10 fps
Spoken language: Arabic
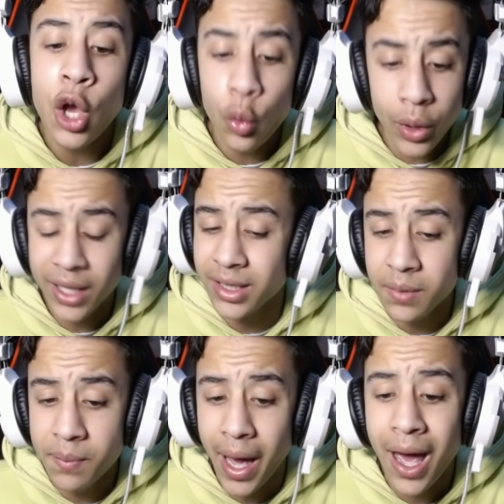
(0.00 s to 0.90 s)

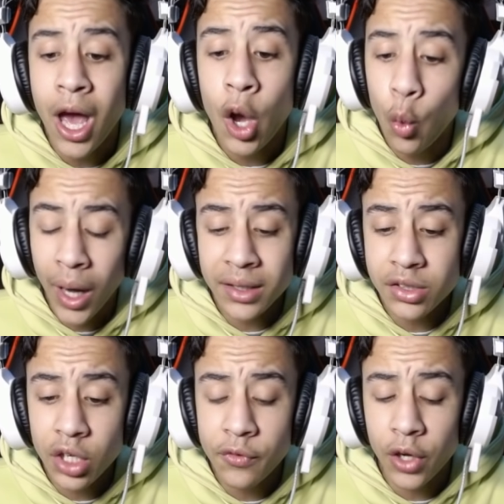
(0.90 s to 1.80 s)
وهتجيب معاه
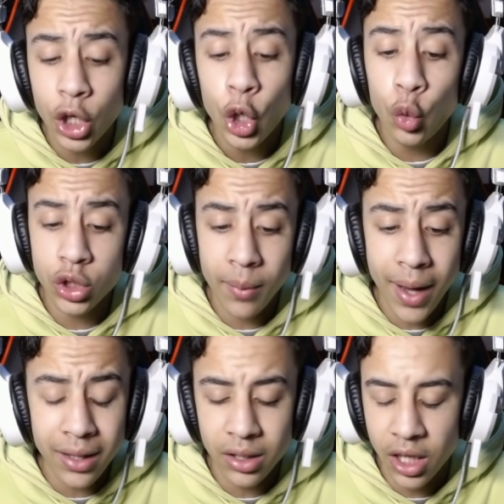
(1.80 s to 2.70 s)
واحده ريفر
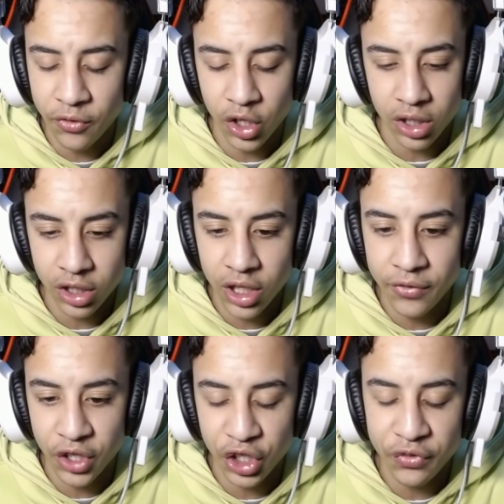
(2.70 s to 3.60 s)
وطبعا ليفر
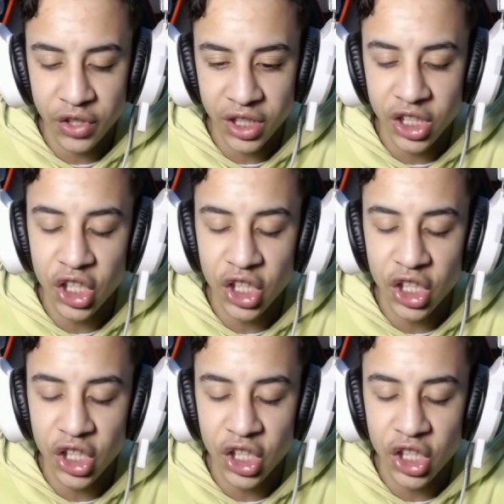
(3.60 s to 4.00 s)
ليفر ريفر ايه